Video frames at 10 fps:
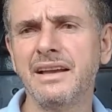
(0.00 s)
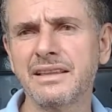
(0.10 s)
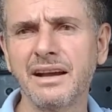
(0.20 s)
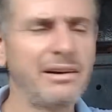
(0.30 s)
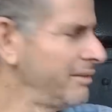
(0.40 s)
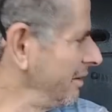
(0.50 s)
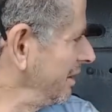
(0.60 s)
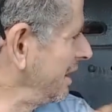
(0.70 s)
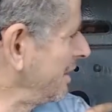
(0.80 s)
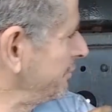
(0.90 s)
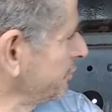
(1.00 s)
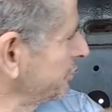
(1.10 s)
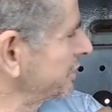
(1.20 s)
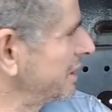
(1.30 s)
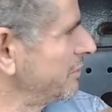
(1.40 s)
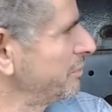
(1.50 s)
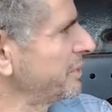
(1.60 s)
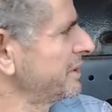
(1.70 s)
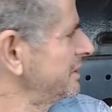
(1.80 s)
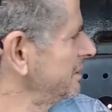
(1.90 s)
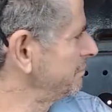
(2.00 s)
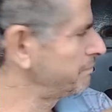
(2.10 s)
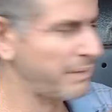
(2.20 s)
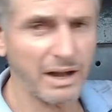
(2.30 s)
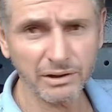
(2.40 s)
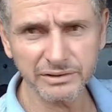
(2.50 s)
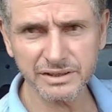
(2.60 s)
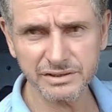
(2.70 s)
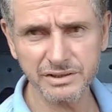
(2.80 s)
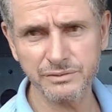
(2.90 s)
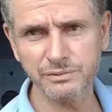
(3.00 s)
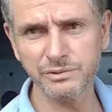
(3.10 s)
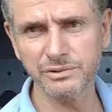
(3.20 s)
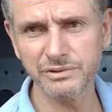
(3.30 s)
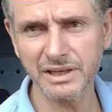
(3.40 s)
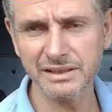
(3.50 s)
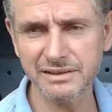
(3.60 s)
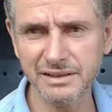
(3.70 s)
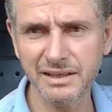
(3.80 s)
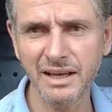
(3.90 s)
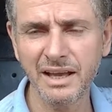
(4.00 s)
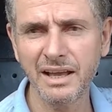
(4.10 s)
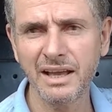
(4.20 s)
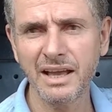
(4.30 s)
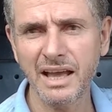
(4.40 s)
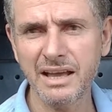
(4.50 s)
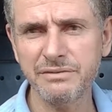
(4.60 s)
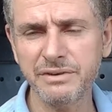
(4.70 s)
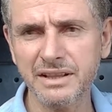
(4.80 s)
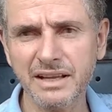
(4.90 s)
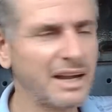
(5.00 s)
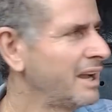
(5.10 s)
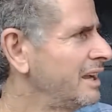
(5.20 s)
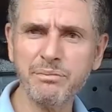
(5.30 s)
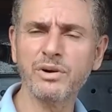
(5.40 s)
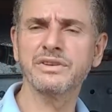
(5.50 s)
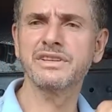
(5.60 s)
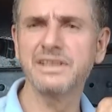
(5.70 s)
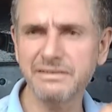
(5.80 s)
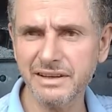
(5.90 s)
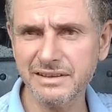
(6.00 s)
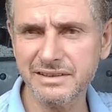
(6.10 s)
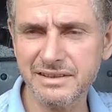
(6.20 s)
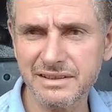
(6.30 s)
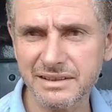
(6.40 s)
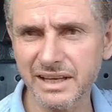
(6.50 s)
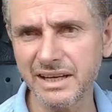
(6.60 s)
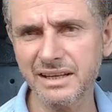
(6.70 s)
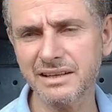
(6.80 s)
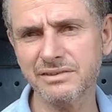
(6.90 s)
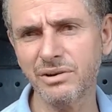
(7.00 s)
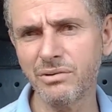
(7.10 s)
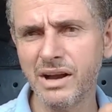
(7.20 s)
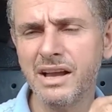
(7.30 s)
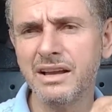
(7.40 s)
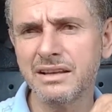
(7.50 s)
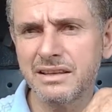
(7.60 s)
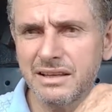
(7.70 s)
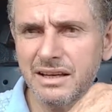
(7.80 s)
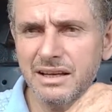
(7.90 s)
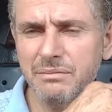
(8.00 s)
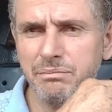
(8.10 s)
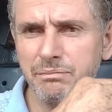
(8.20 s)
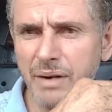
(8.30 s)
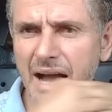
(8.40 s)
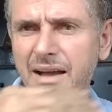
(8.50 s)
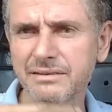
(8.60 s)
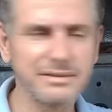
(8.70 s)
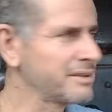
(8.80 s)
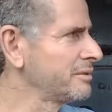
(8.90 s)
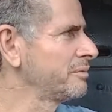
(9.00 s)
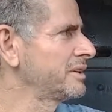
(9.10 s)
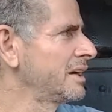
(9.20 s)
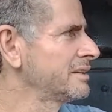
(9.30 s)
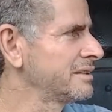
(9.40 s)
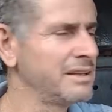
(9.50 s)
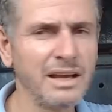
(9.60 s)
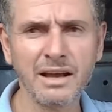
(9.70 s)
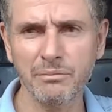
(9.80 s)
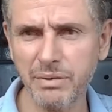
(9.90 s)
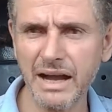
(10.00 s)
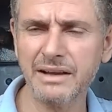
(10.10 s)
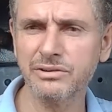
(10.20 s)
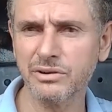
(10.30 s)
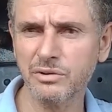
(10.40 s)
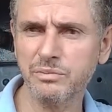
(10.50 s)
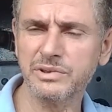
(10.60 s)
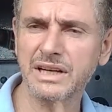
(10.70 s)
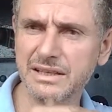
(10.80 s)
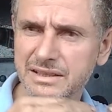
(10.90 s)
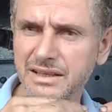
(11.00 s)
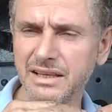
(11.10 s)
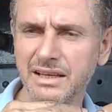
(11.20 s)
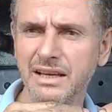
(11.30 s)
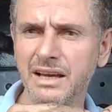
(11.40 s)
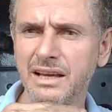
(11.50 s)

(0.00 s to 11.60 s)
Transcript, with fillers: Então, a função principal desses furos no chassi é evitar possíveis trincas ou que ele parte, que o chassi parte, ou que o chassi